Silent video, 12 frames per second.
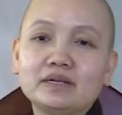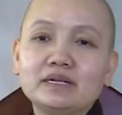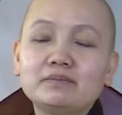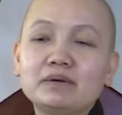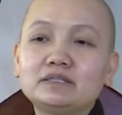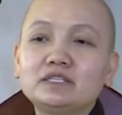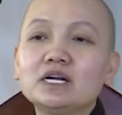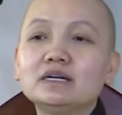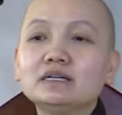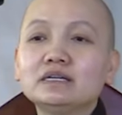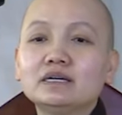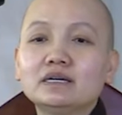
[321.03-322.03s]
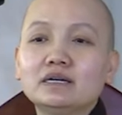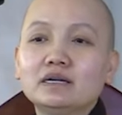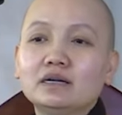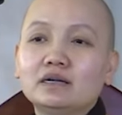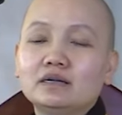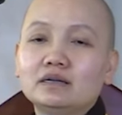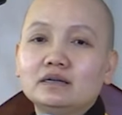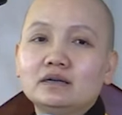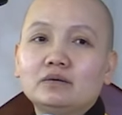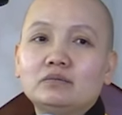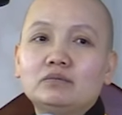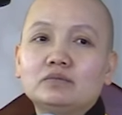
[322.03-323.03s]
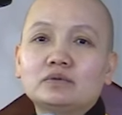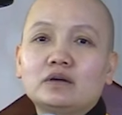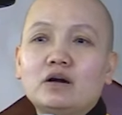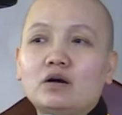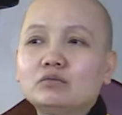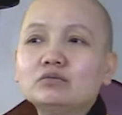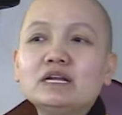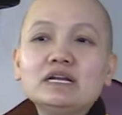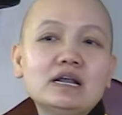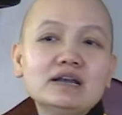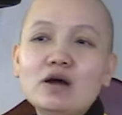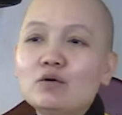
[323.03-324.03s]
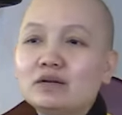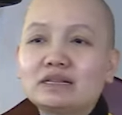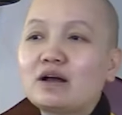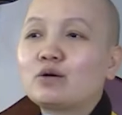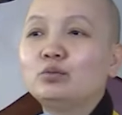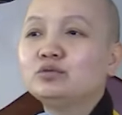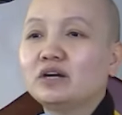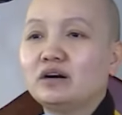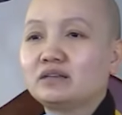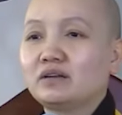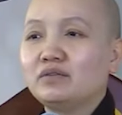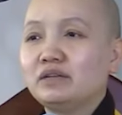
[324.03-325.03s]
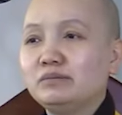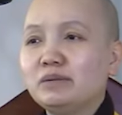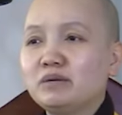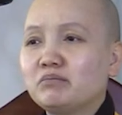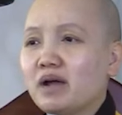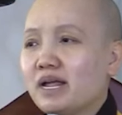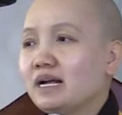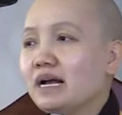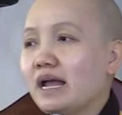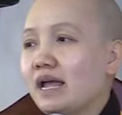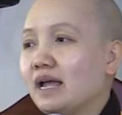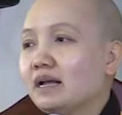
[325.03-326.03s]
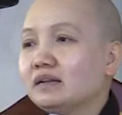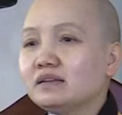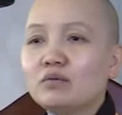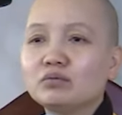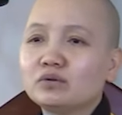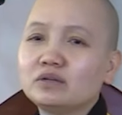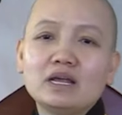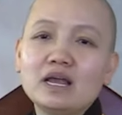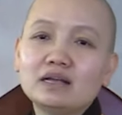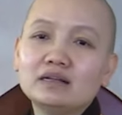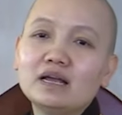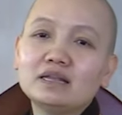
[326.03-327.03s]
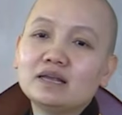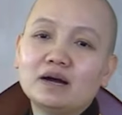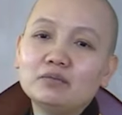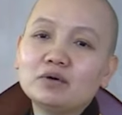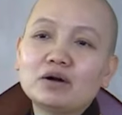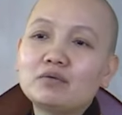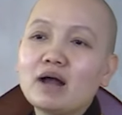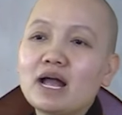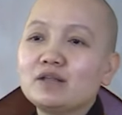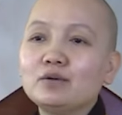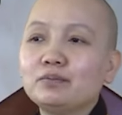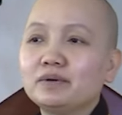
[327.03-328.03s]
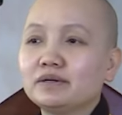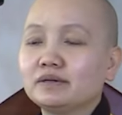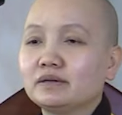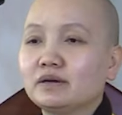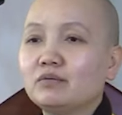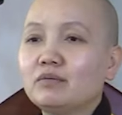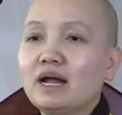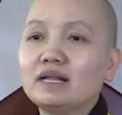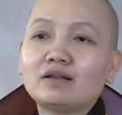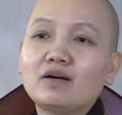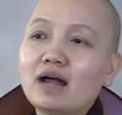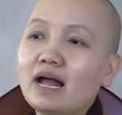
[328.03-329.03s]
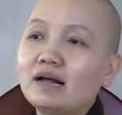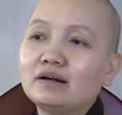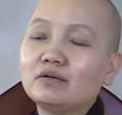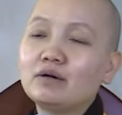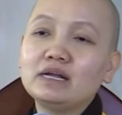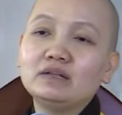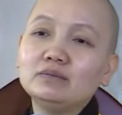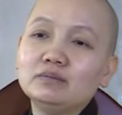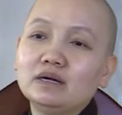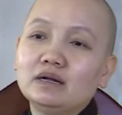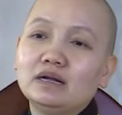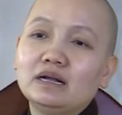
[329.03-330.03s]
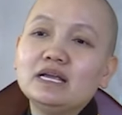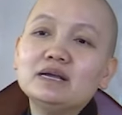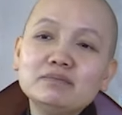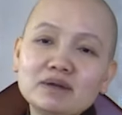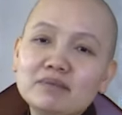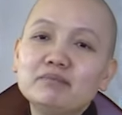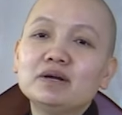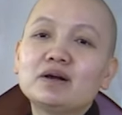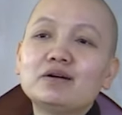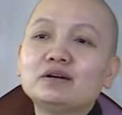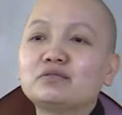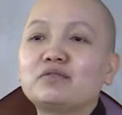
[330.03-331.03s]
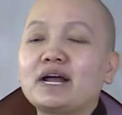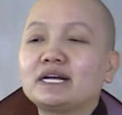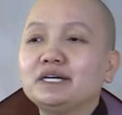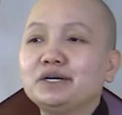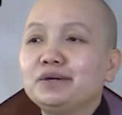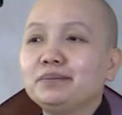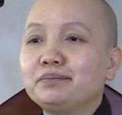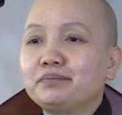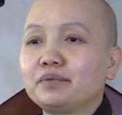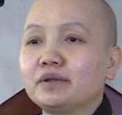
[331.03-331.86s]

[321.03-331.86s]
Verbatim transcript: Thì mà trên ổng đi đến đâu người ta cũng sợ, tại vì mình mẩy ghẻ chóc rồi ghê ghê tởm, không ai giúp hết, không ai cho ăn, không ai giúp, hiếm lắm mới có được vài người giúp.